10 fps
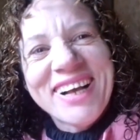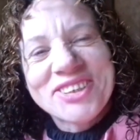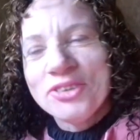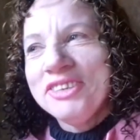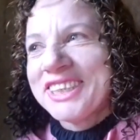Só que
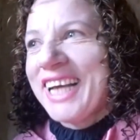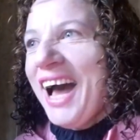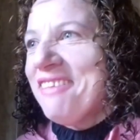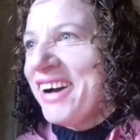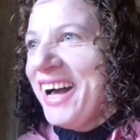
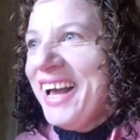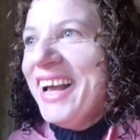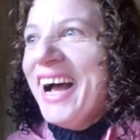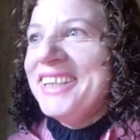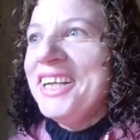chuviscava.
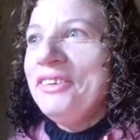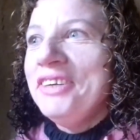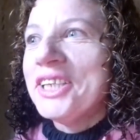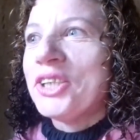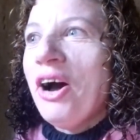A gente
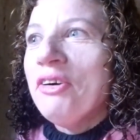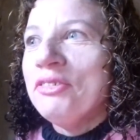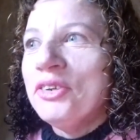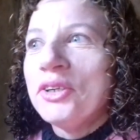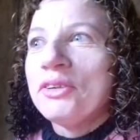via só o
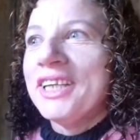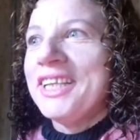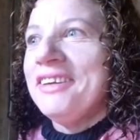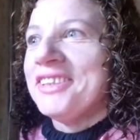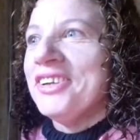vulto, a
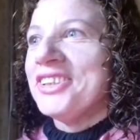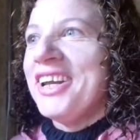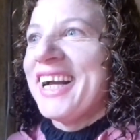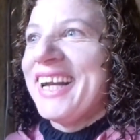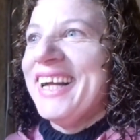
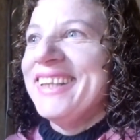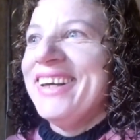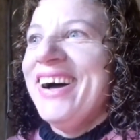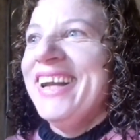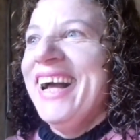televisãozona
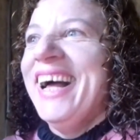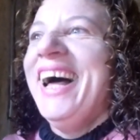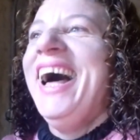grandona.